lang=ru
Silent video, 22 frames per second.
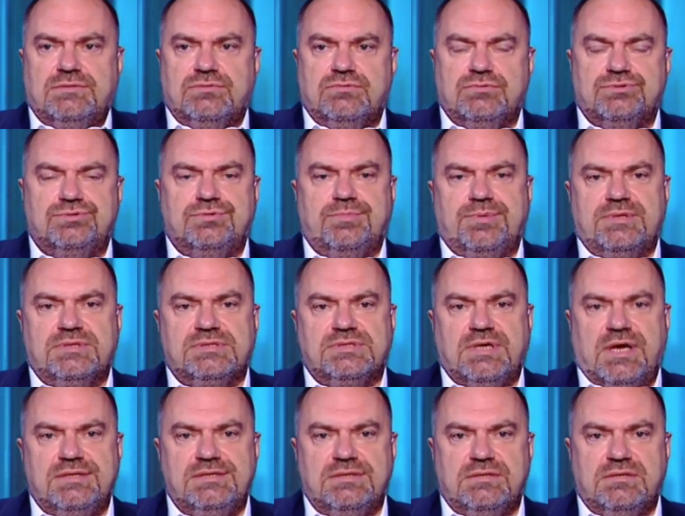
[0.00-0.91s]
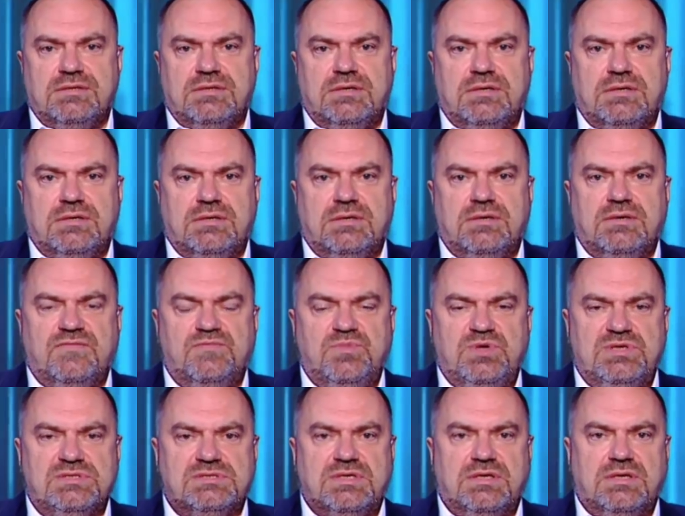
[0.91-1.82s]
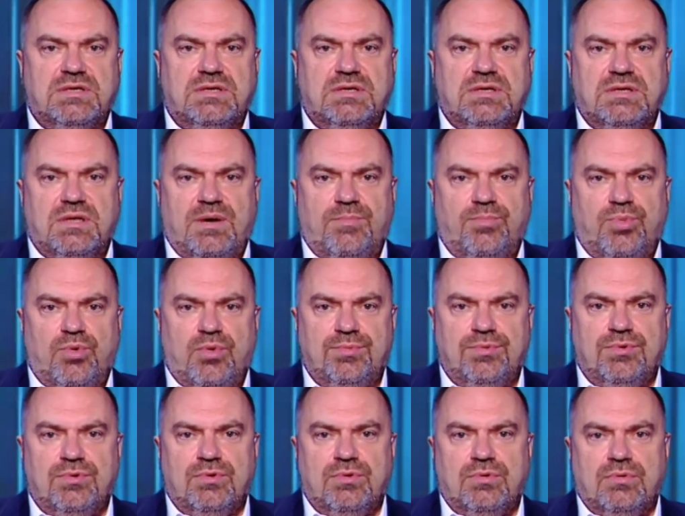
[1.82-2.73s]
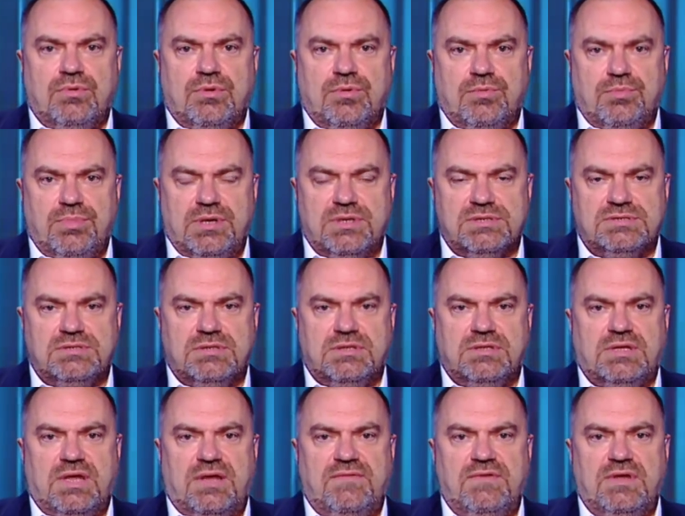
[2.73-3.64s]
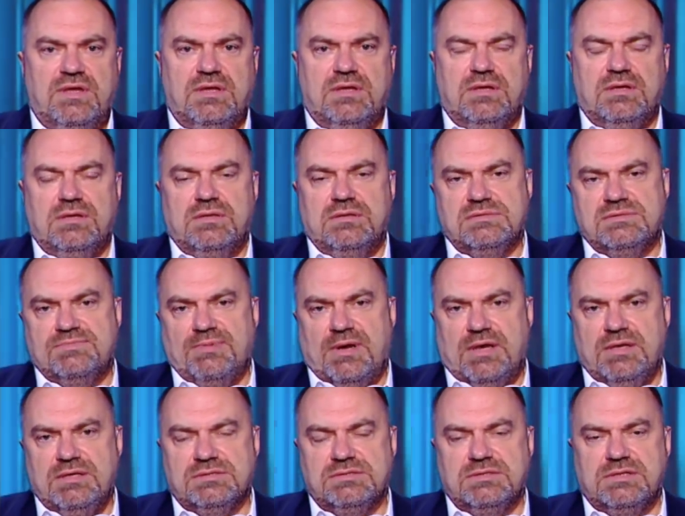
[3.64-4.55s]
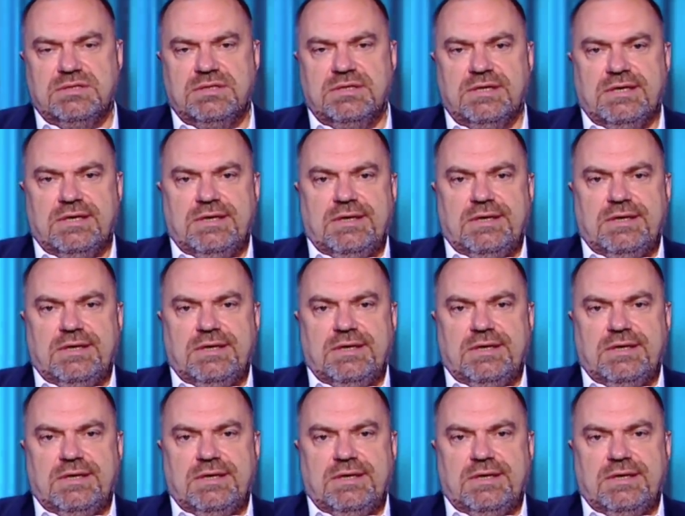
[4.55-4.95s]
то, что происходило в Минске. Напомню, были столкновения с полицией.